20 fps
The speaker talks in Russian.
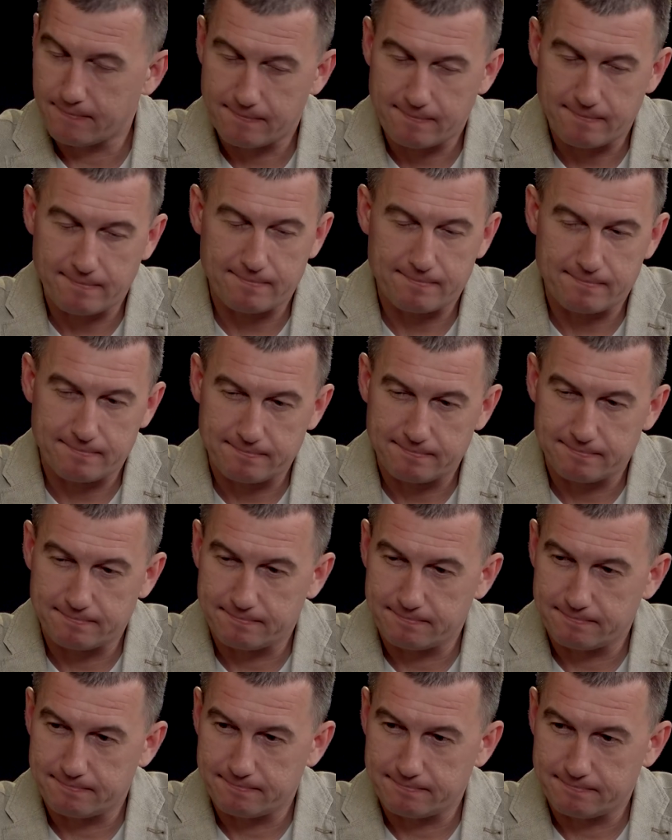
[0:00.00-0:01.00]
Парашютов
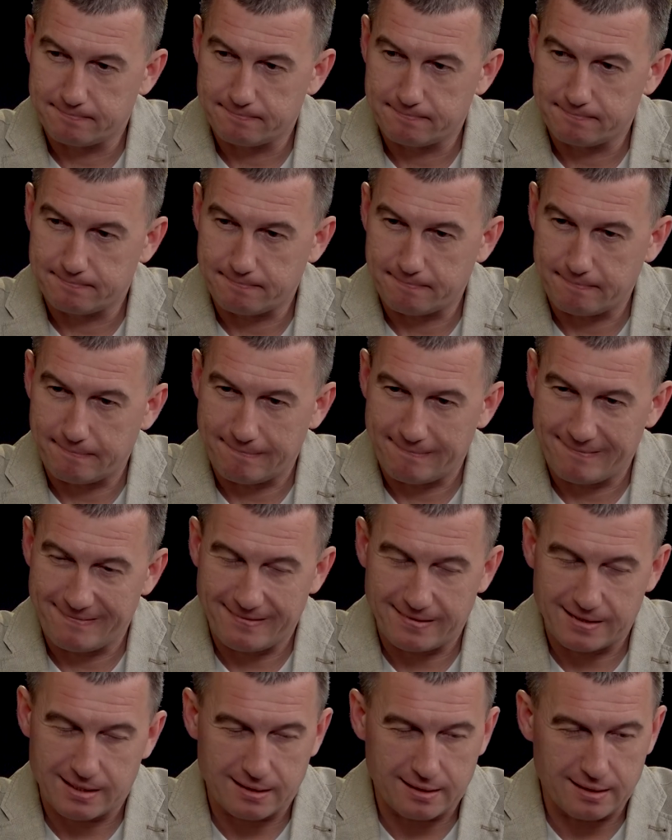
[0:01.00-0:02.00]
не нашли.
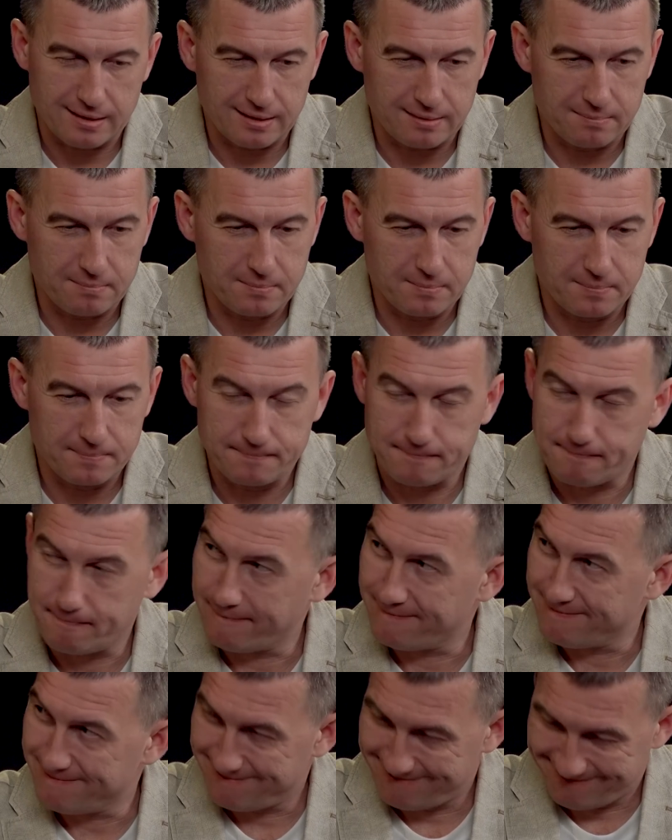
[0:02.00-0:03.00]
Это... Ну, немцев сбили,
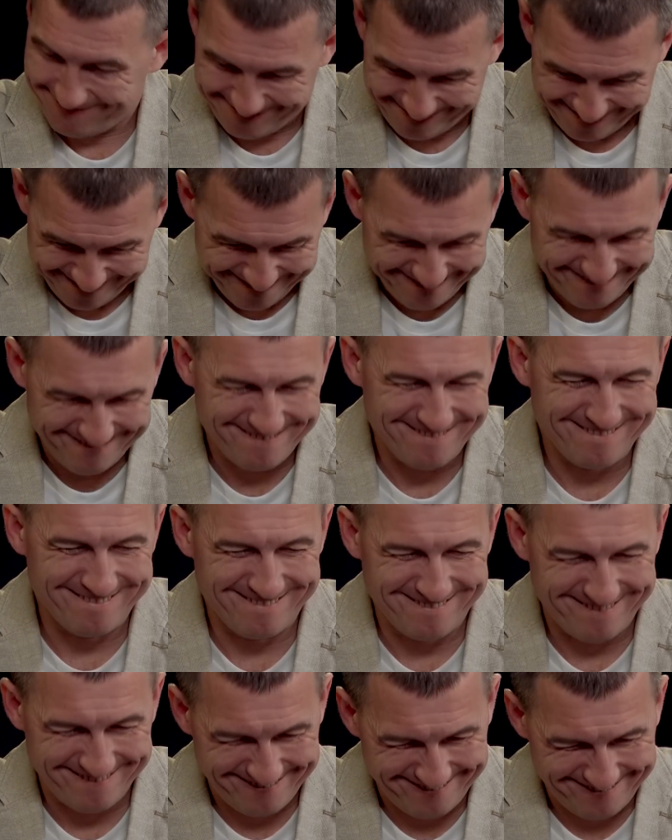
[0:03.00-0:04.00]
а парашютов не
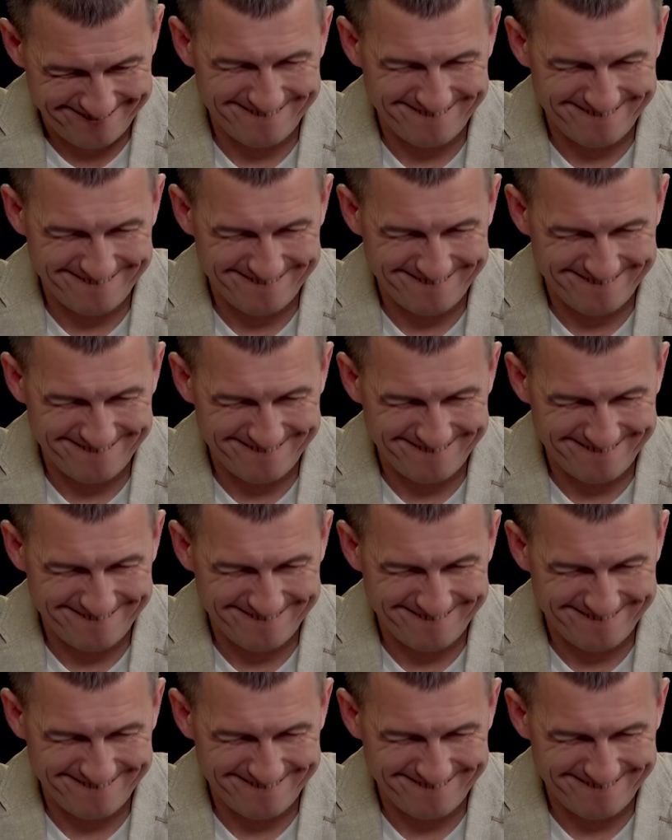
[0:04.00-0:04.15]
нашли.